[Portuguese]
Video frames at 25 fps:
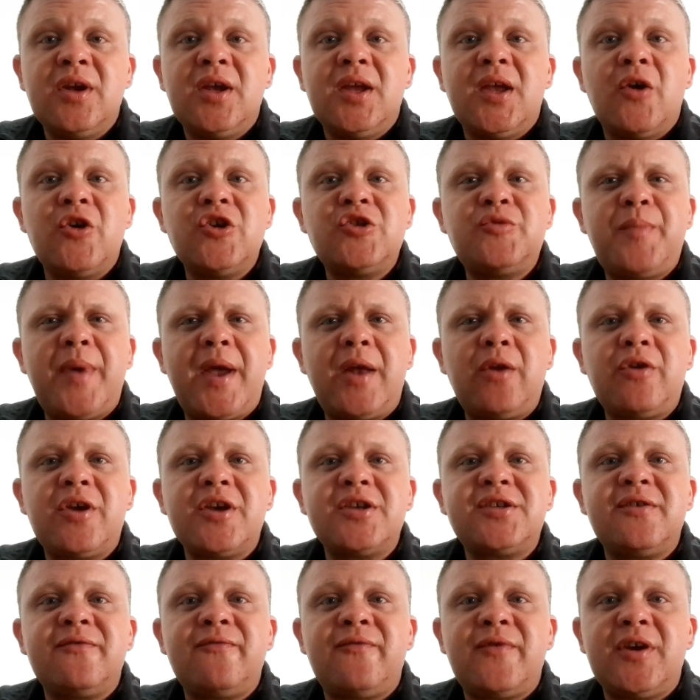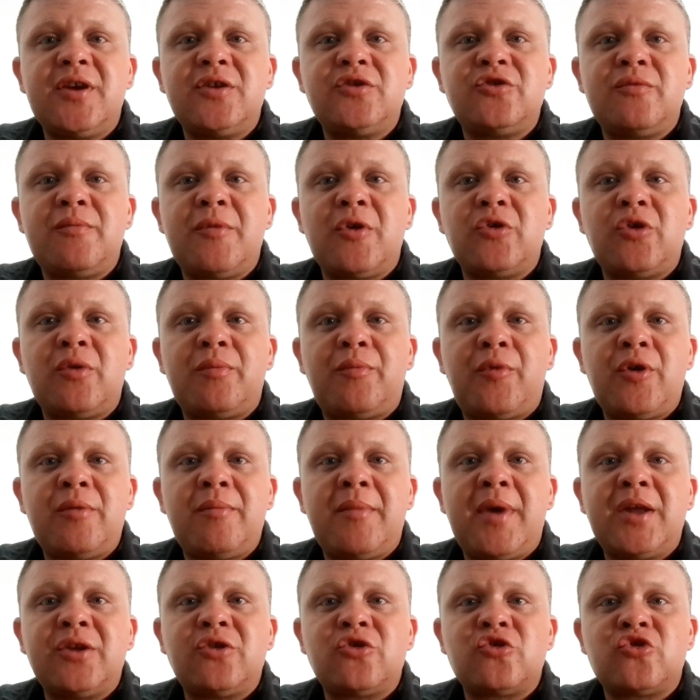Eu espero que esse vídeo e meu
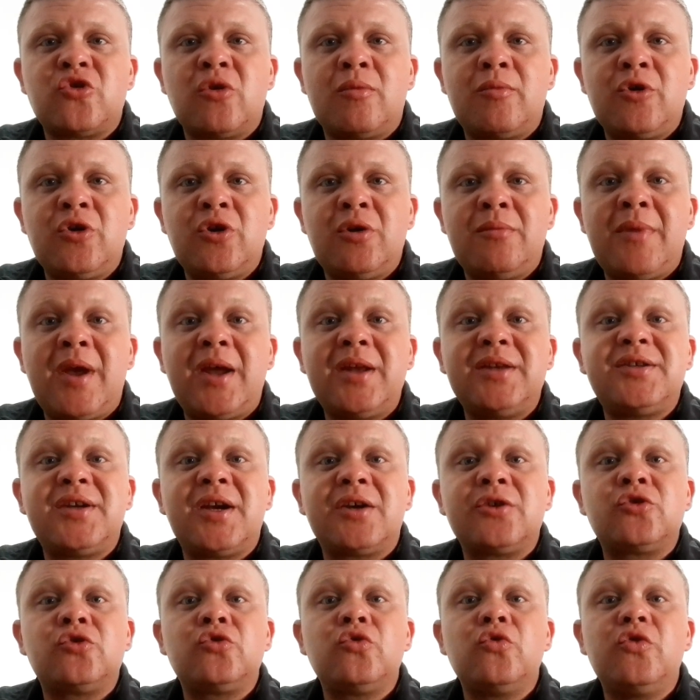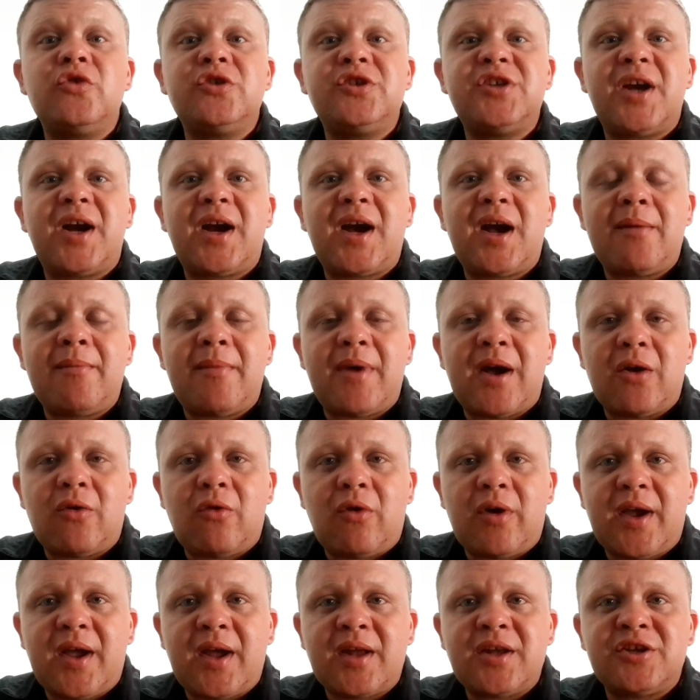depoimento sobre o Nimei te ajude a acabar
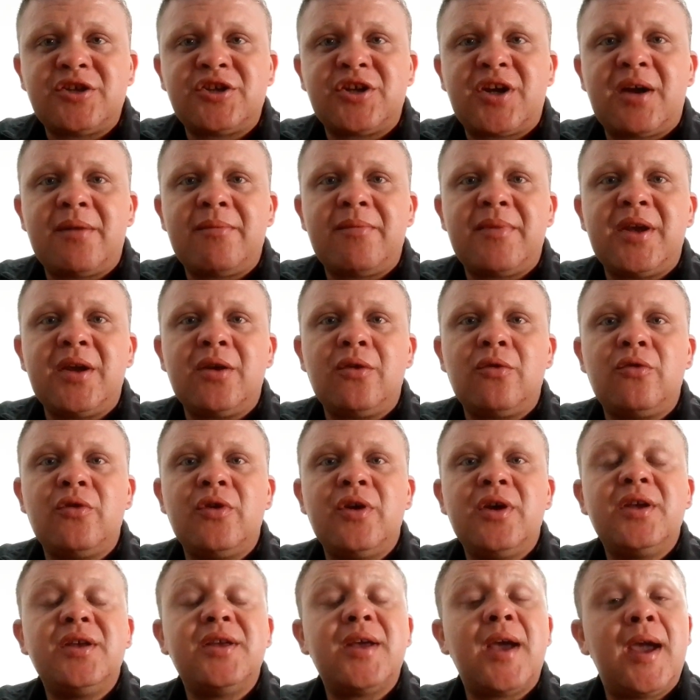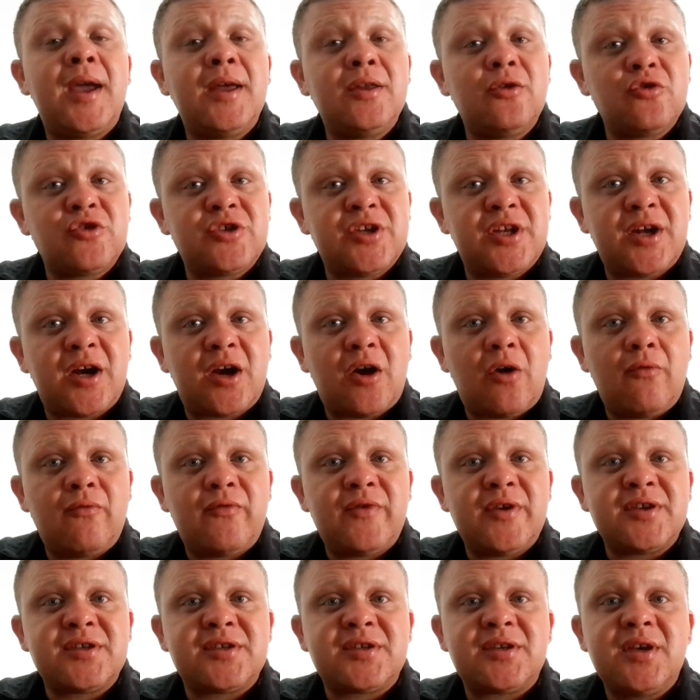com a queda de cabelo e a reduzir a
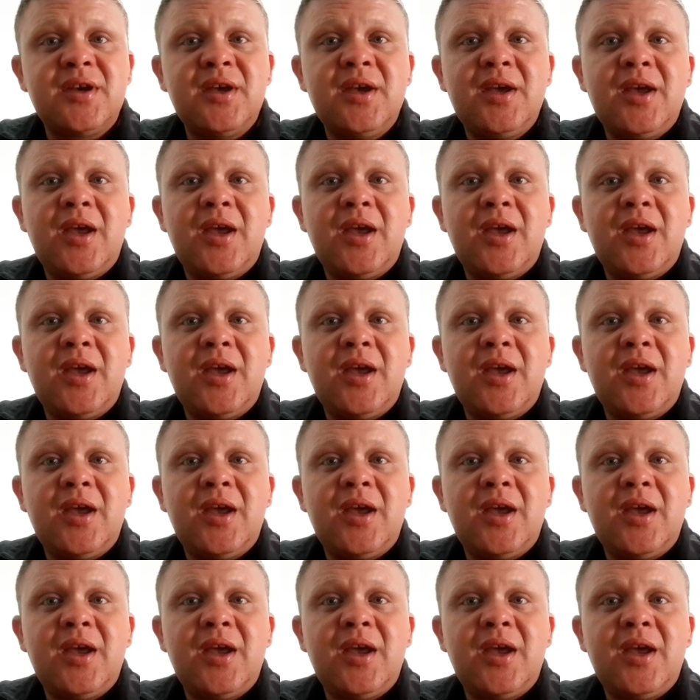calvície.